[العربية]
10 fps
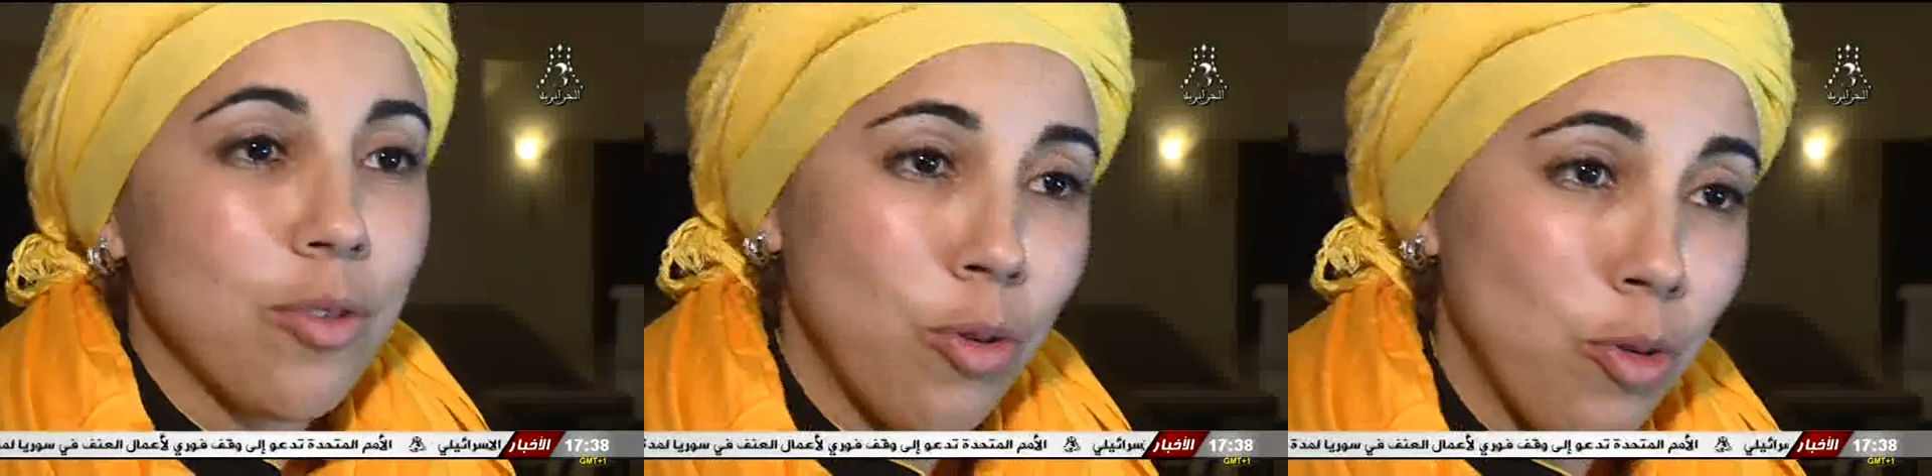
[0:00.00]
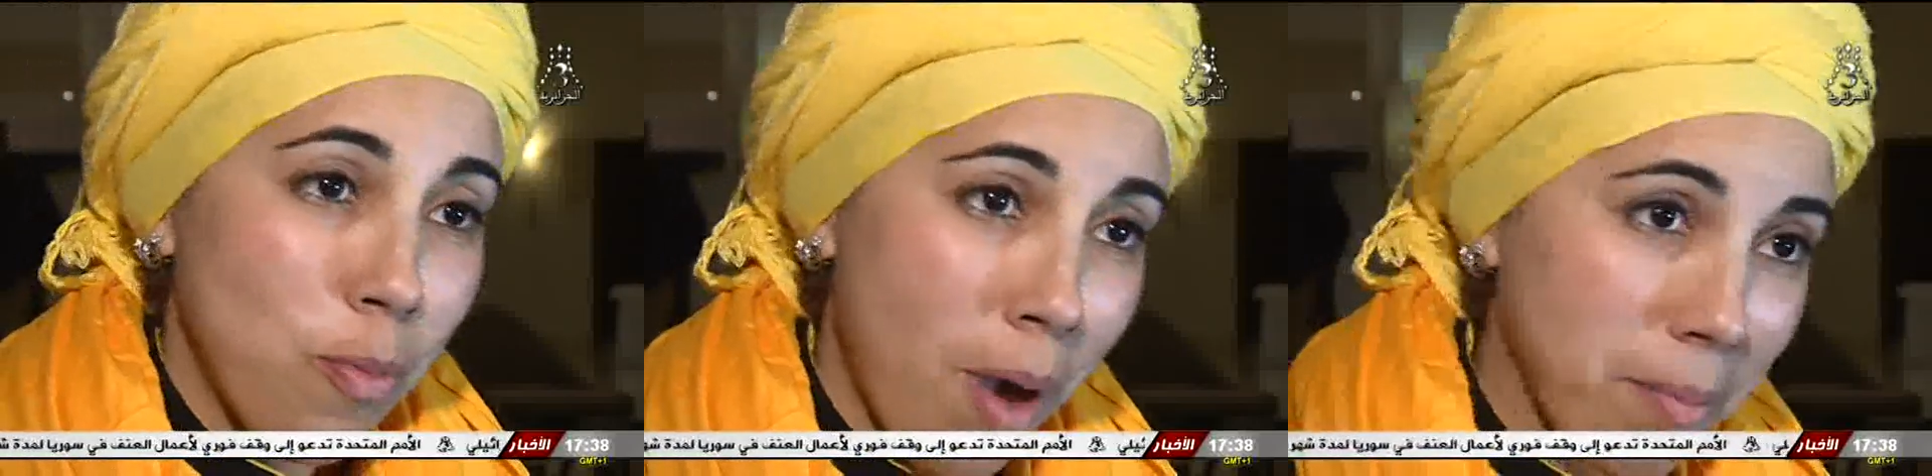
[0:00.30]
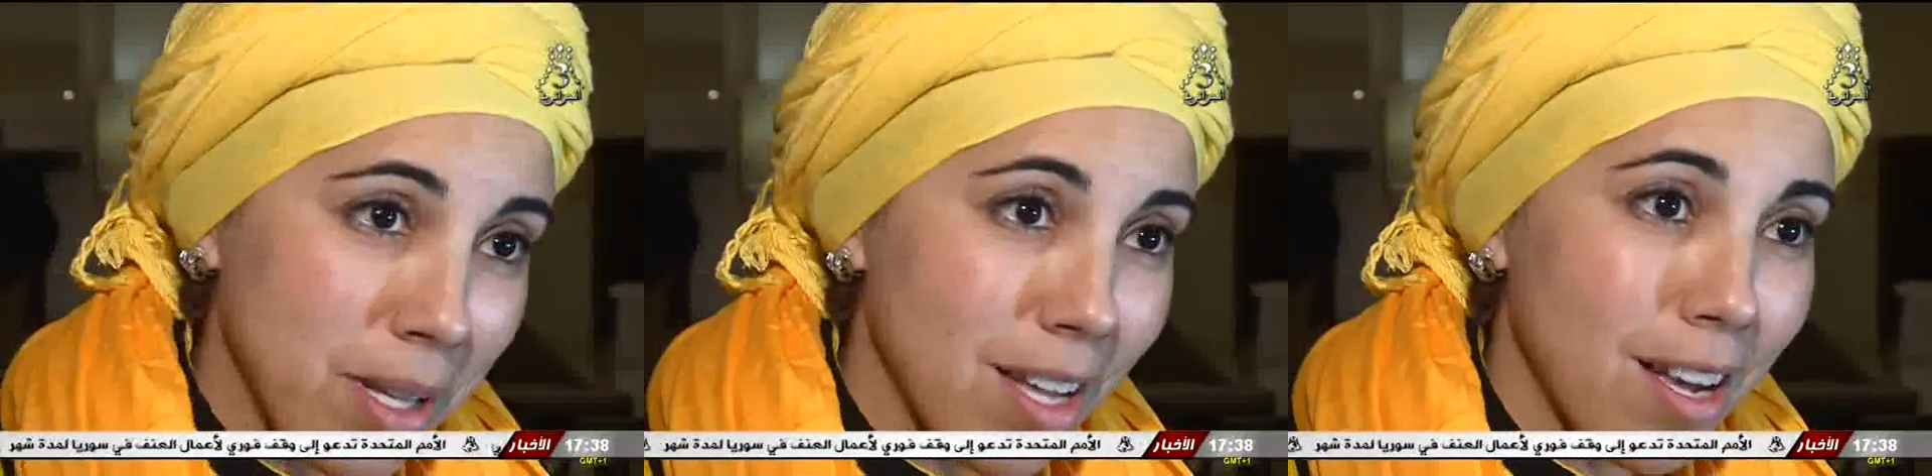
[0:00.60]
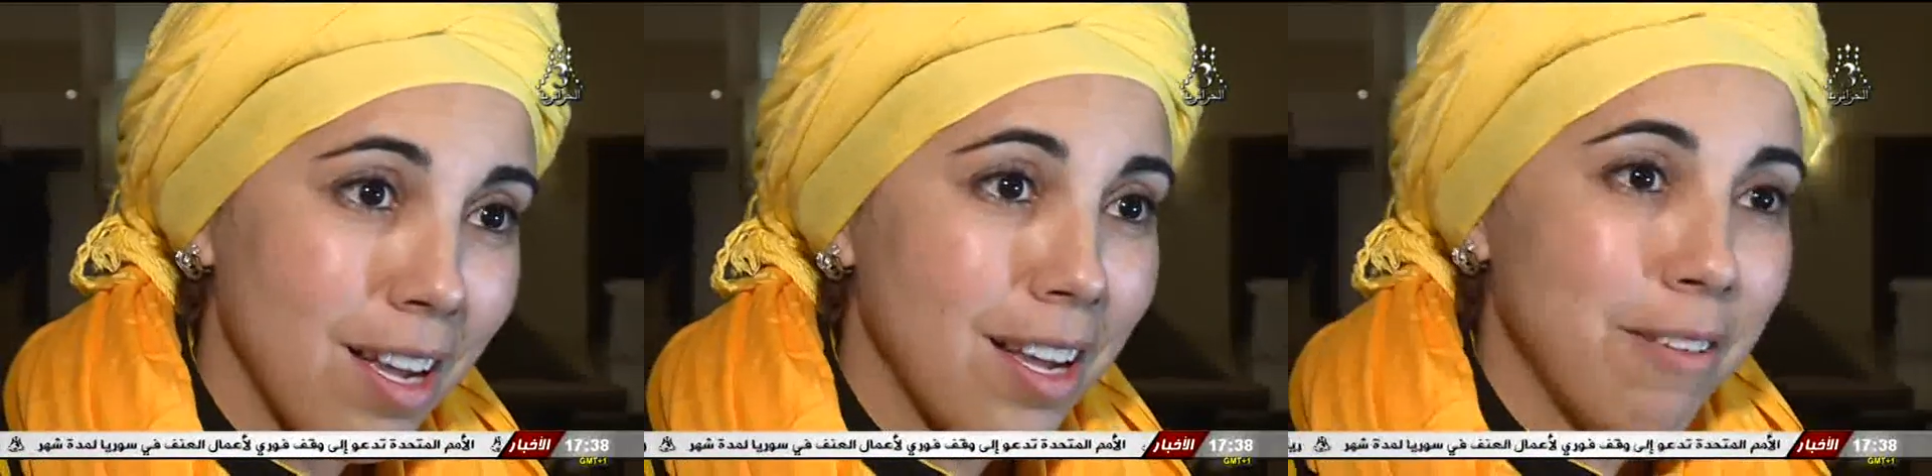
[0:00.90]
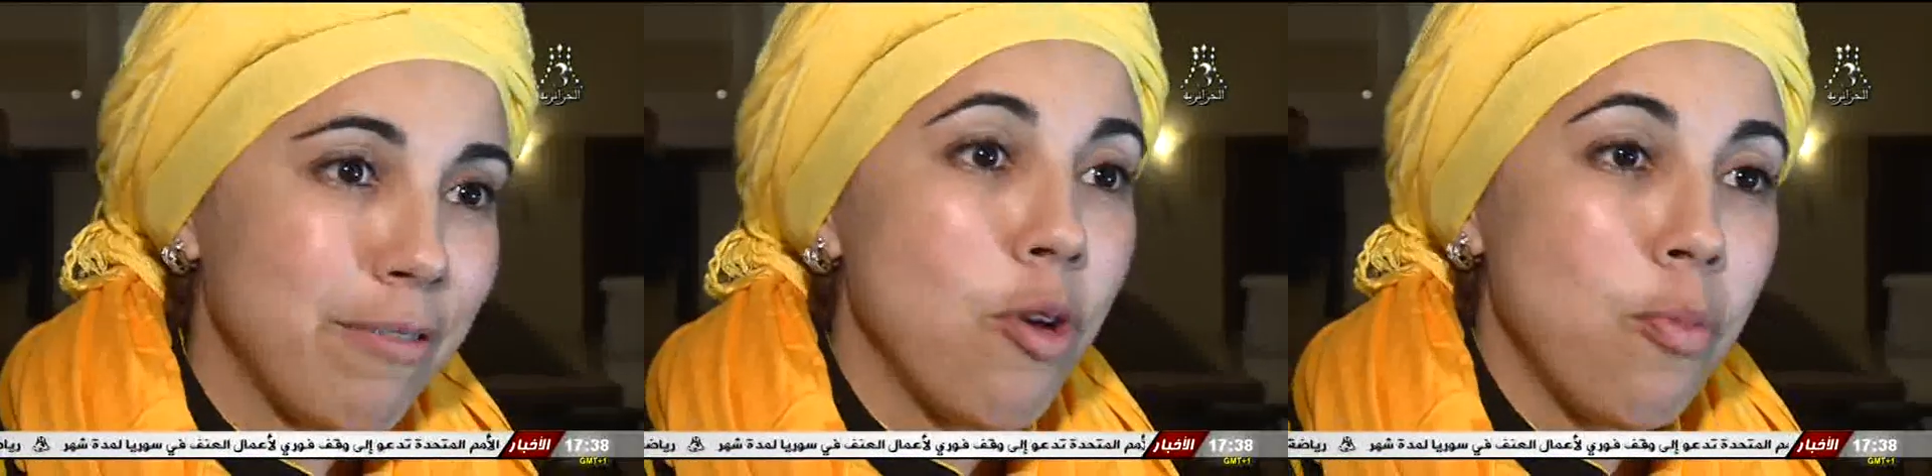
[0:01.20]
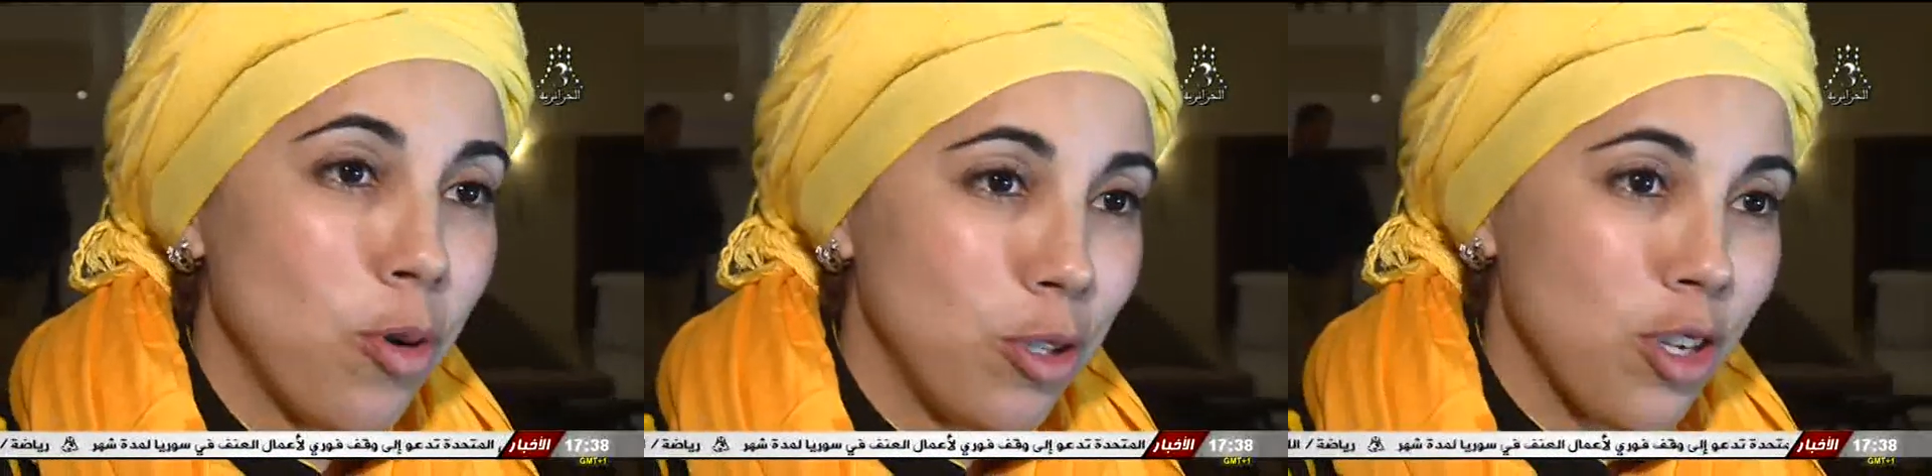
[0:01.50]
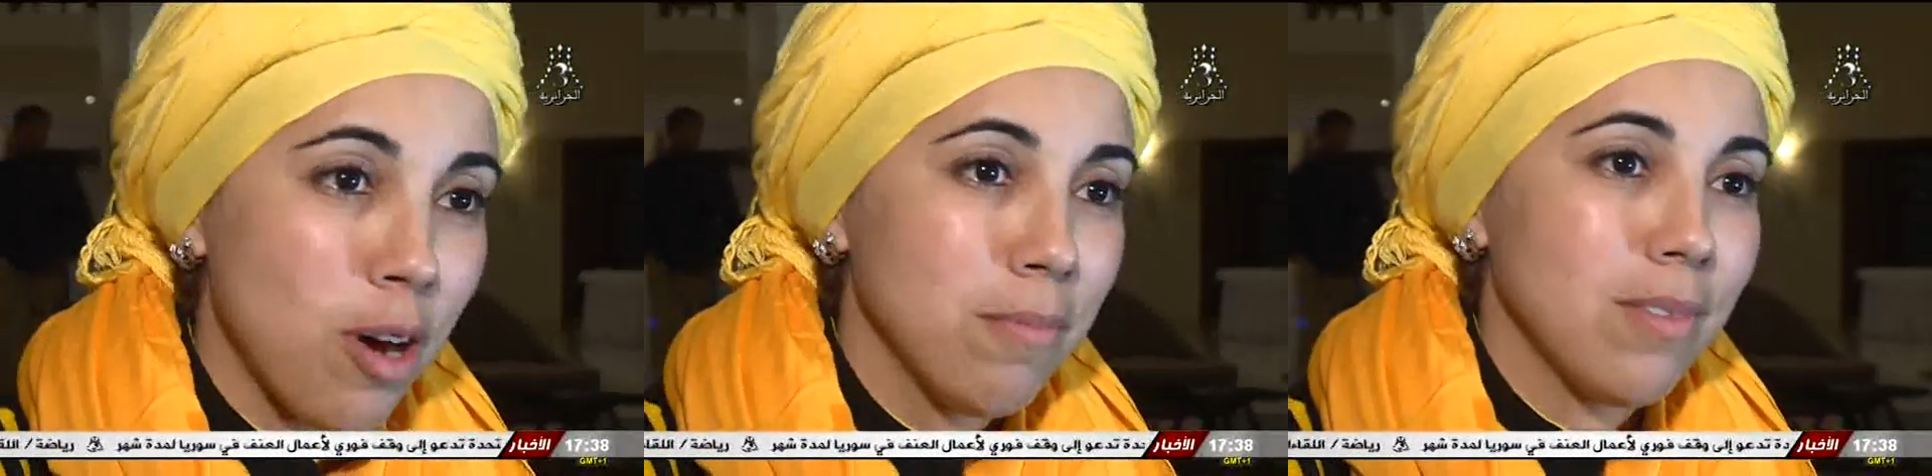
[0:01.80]
نكونوا بارمي آه، في لو
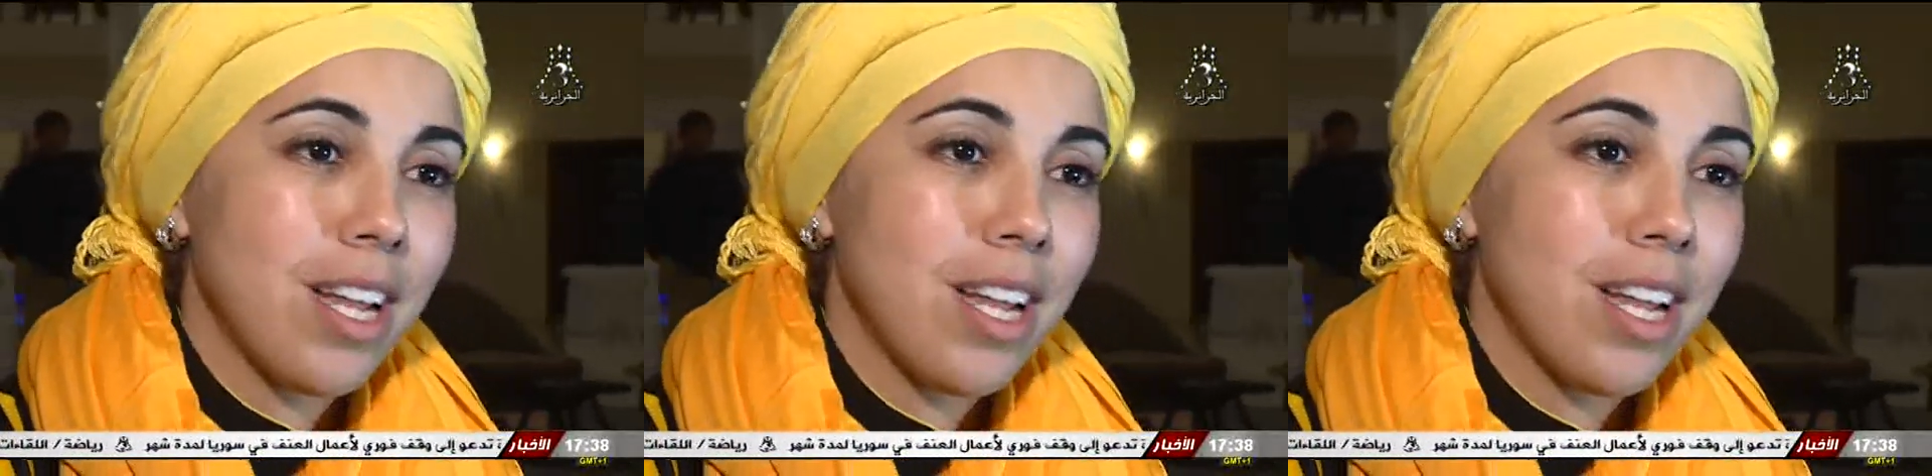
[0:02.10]
بوديوم